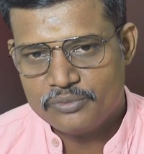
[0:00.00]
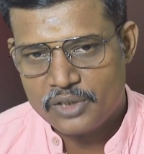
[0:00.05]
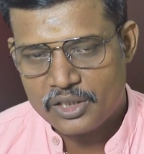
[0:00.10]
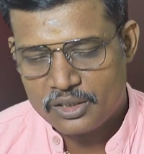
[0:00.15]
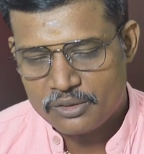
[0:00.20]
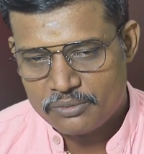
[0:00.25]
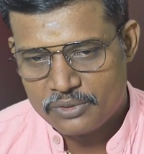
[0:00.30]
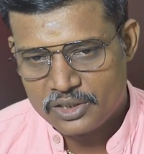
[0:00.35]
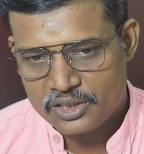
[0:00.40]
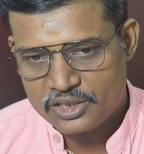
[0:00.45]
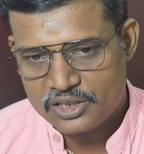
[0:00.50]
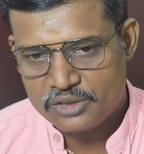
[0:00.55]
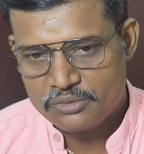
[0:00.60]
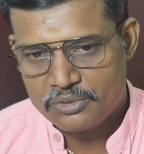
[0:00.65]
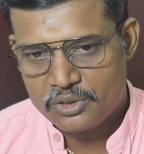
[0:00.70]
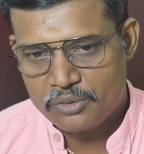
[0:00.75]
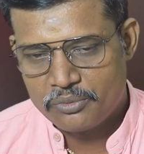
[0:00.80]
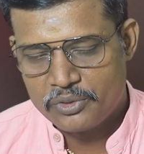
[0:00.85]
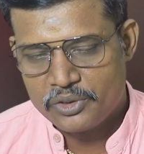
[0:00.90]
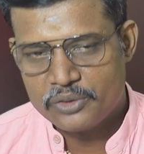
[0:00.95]
மாதமாக
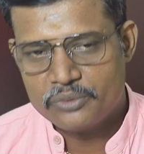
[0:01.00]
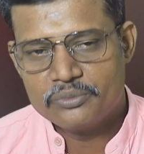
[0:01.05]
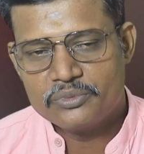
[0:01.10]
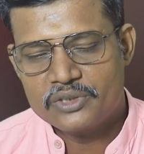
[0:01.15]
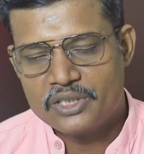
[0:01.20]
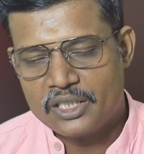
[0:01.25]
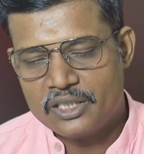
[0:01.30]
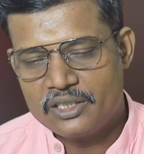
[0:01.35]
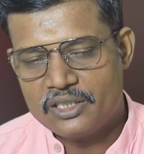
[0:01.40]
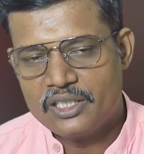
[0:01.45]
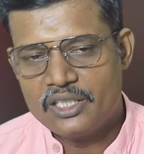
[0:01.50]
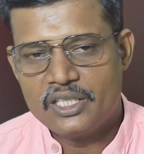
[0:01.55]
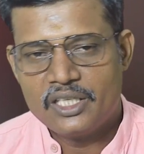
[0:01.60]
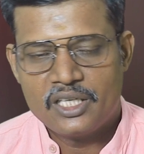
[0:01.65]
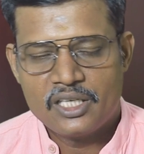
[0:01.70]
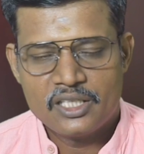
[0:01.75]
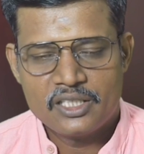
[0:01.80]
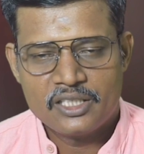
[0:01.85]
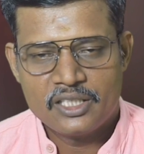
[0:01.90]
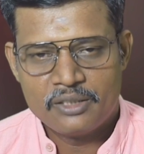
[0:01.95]
நிச்சயமாக அமையும்
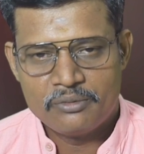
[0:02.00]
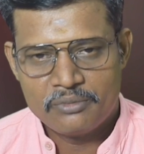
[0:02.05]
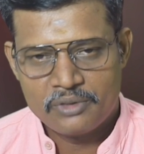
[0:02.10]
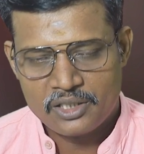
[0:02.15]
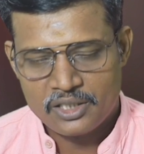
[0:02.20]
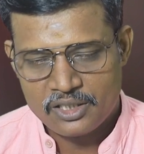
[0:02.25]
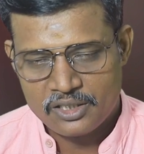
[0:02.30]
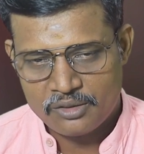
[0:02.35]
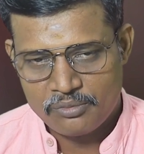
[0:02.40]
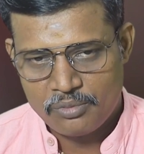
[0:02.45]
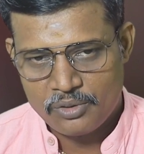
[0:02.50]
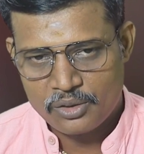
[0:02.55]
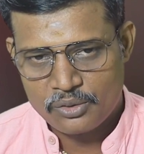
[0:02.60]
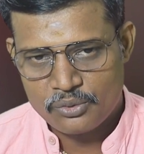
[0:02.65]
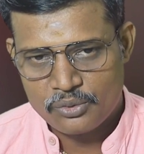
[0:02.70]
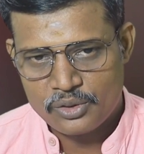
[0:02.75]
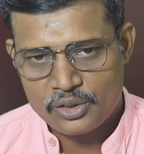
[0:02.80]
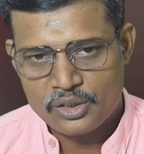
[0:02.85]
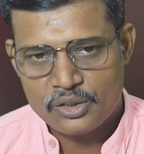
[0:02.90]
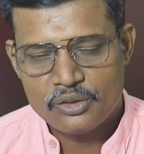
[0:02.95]
தந்தையால் நன்மைகள்
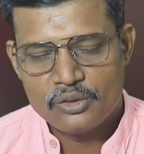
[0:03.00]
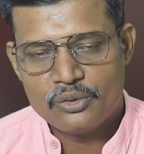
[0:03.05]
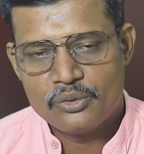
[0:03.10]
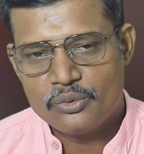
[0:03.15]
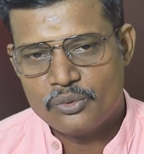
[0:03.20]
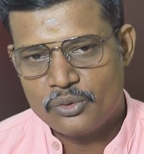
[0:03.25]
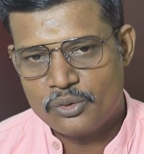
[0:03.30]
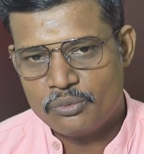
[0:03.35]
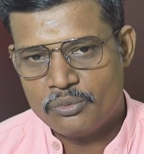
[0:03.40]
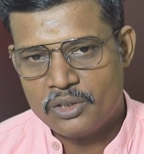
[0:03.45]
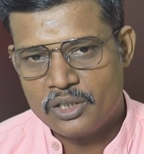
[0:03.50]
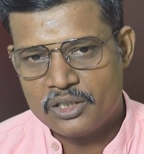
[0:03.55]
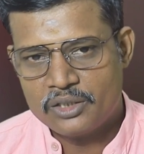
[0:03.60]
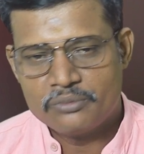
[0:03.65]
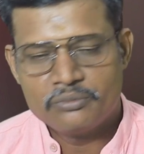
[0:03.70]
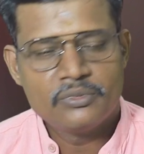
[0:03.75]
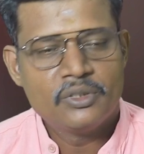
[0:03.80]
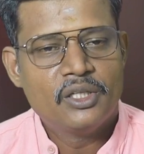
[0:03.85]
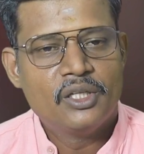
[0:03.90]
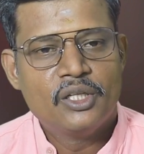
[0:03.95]
ஏற்படக்கூடிய ஒரு
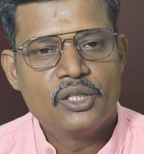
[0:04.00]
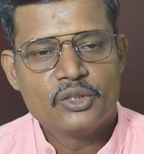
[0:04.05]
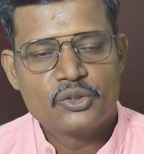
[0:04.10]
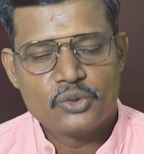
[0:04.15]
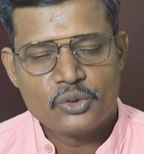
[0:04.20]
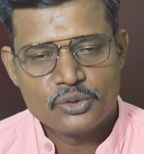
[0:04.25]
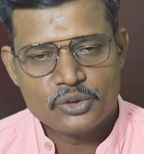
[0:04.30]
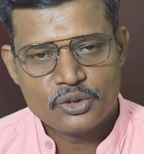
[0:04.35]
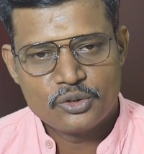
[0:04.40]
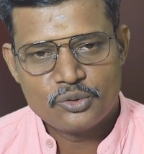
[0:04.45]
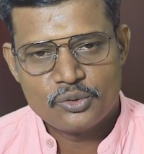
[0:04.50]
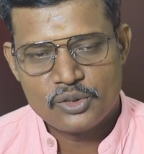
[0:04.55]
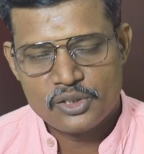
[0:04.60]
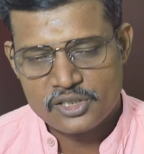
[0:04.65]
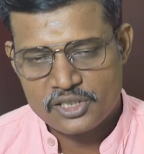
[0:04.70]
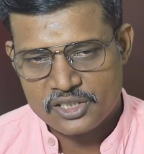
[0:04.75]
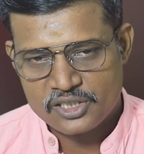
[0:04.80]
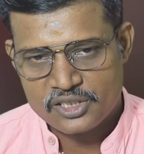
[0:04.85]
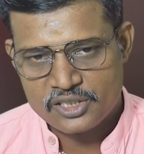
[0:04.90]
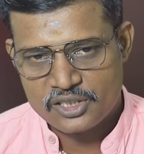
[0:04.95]
மாதம் சொந்த
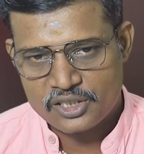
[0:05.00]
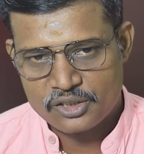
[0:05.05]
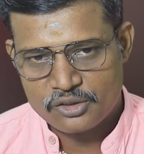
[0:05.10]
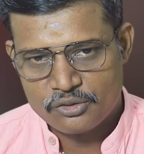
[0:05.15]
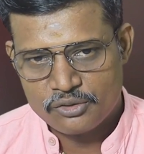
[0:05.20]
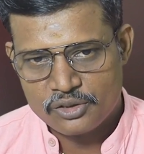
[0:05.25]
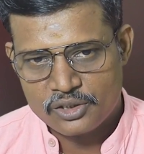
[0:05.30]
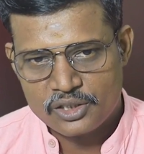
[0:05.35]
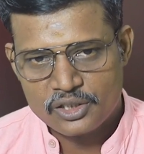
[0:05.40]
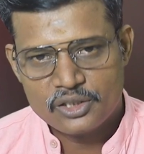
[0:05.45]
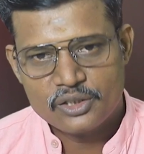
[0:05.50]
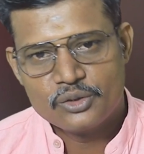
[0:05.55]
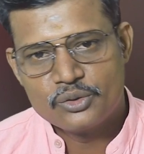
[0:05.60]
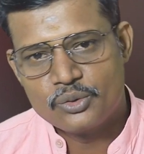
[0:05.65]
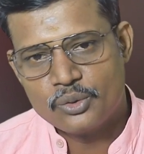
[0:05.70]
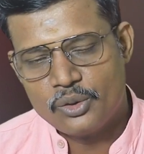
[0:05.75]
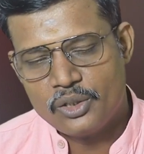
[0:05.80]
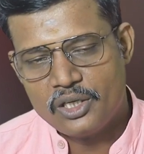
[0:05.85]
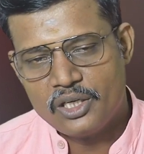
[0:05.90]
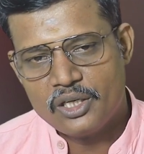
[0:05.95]
தொழில் செஞ்சிட்ருக்கவங்களுக்கு
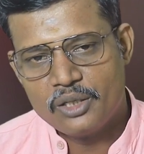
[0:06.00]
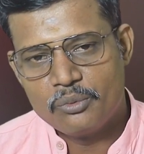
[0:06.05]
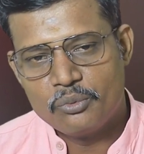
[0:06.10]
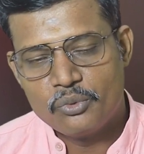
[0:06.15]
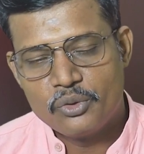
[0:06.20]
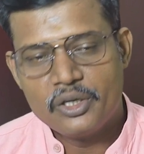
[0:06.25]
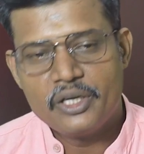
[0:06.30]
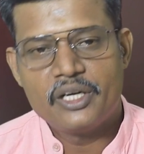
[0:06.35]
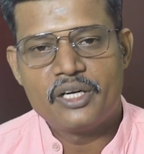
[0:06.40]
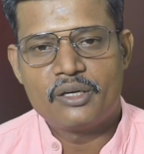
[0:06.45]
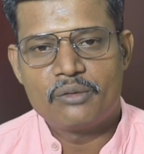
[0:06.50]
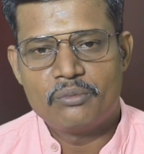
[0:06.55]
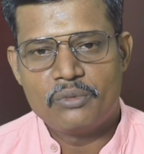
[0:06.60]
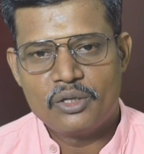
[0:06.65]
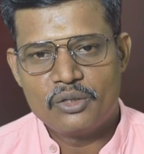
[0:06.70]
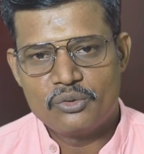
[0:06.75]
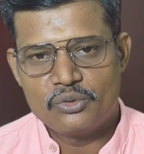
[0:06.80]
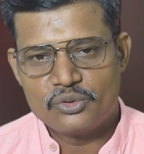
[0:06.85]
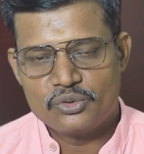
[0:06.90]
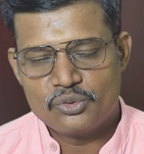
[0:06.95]
தொழிலில்
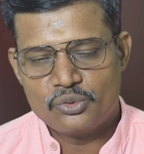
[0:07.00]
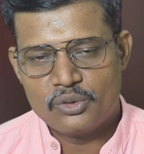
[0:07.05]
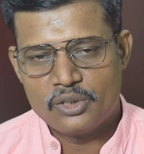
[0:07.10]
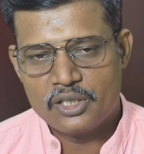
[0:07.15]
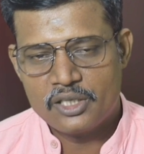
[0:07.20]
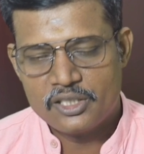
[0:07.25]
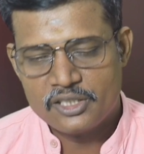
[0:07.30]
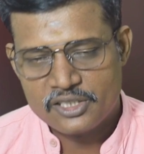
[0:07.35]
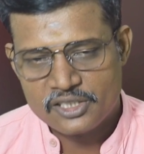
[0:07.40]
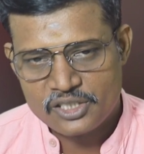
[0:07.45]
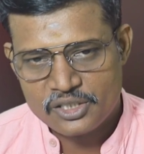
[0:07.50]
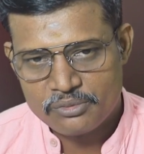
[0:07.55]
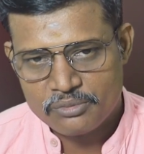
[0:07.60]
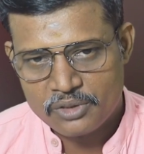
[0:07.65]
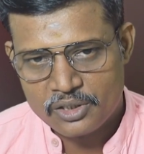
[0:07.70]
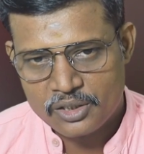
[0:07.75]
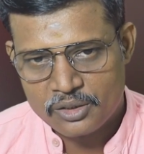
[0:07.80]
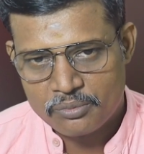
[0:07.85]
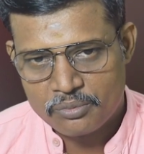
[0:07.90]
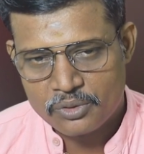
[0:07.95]
முன்னேற்றமான ஒரு சூழ்நிலை
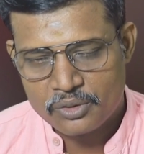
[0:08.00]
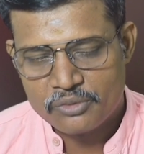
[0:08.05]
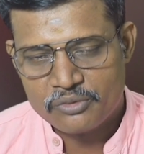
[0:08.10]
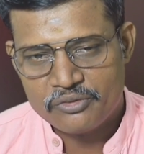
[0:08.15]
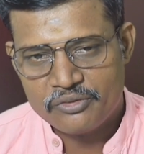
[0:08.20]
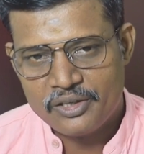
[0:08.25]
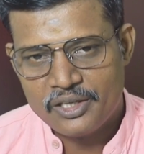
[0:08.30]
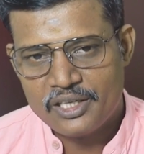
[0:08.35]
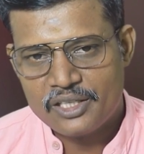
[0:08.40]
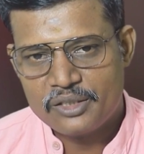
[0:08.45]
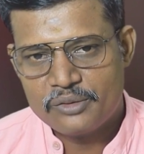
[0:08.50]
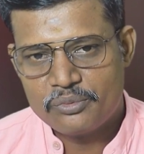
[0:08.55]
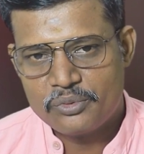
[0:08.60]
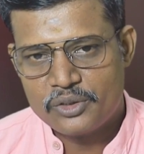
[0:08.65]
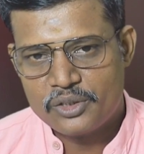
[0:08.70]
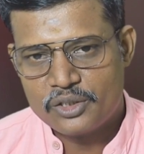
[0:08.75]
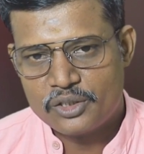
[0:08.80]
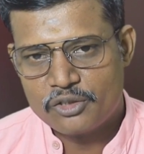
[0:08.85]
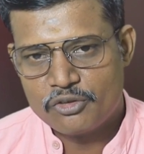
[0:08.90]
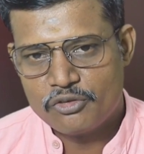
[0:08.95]
நிச்சயமாக ஏற்படும் வேலைக்கு
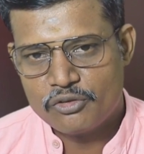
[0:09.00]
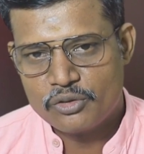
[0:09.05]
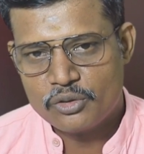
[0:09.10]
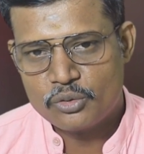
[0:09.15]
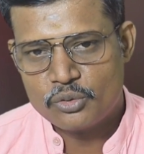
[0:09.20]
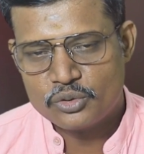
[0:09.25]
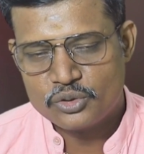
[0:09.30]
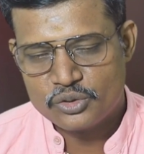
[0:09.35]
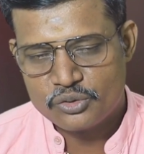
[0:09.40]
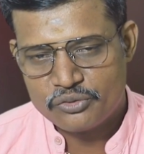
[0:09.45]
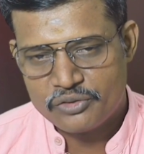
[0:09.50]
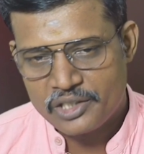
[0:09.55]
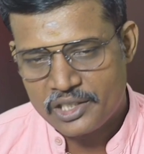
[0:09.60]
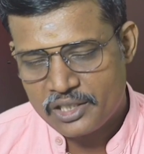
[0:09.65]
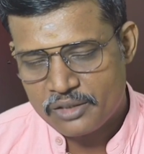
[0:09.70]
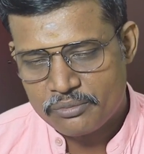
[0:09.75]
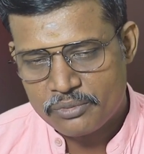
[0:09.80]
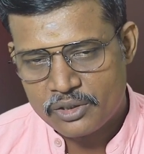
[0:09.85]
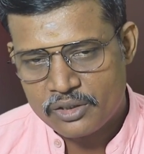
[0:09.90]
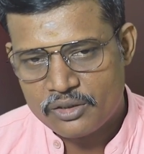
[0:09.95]
போயிட்டு கொஞ்சம்
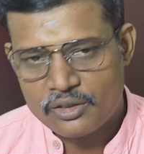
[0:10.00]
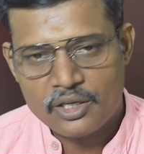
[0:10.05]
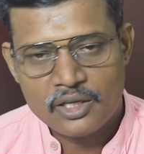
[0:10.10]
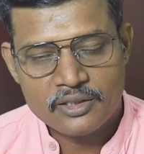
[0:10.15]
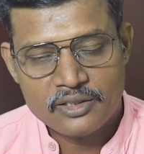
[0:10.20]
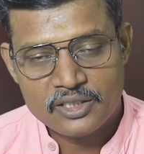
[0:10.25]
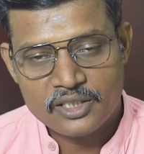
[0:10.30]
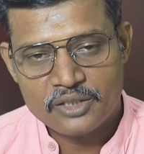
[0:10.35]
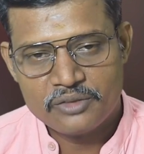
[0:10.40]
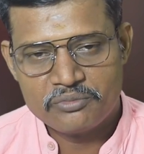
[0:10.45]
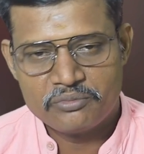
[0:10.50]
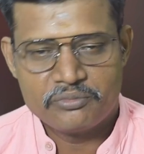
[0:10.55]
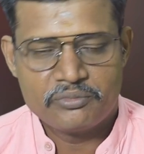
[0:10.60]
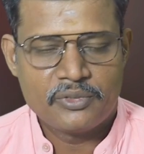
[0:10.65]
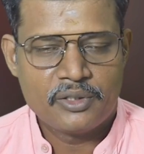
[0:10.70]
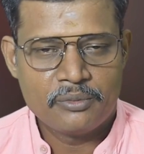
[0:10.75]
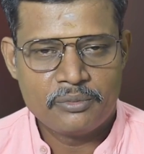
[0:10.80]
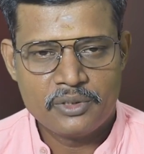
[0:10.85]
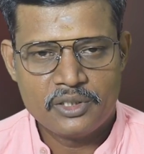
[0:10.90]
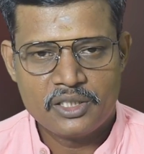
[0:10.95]
கொஞ்சம் பலு அதிகம்
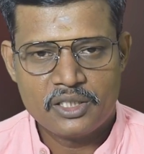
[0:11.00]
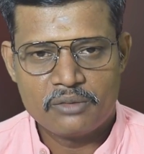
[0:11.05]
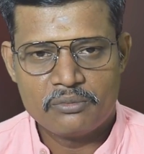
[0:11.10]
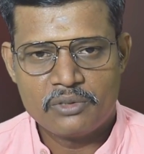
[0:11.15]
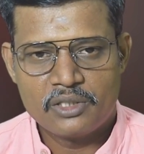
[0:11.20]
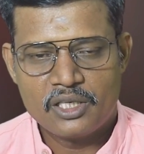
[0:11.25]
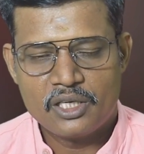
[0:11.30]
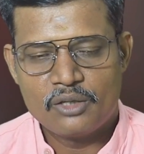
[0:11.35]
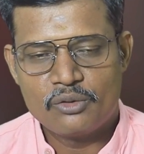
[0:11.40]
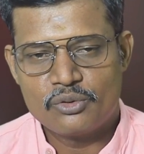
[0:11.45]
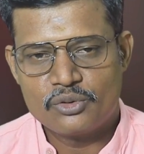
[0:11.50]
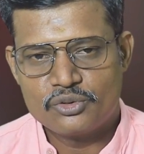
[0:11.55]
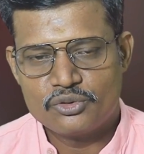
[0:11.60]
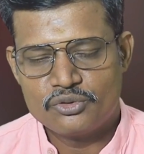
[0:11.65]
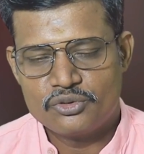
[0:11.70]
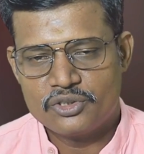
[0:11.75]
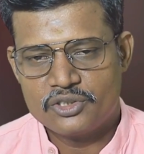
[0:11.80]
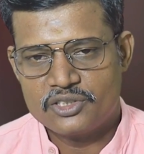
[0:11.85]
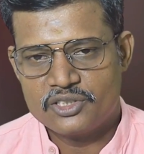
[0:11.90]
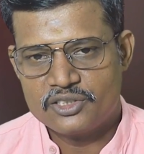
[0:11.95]
அப்படிங்கிற மாதிரியான
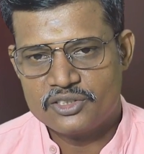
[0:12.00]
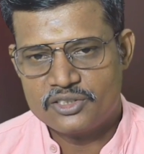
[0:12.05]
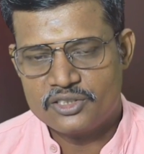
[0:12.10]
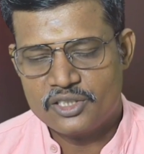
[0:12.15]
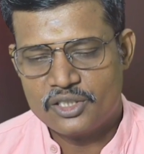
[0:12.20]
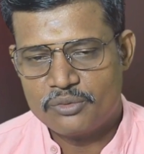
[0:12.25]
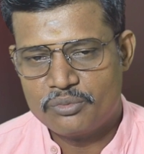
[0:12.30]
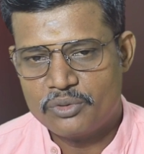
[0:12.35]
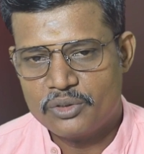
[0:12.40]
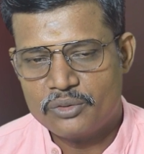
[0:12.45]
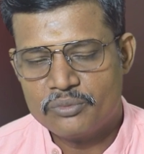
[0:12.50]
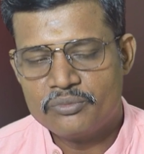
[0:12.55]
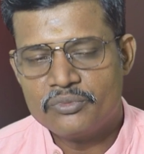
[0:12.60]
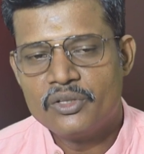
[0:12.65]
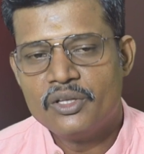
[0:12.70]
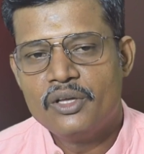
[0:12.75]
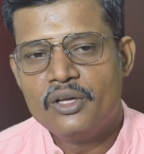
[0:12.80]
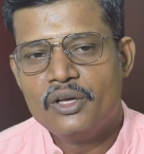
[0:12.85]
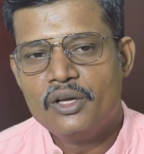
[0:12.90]
ஒரு சுச்சுவேஷன்ஸ் ஏற்படும்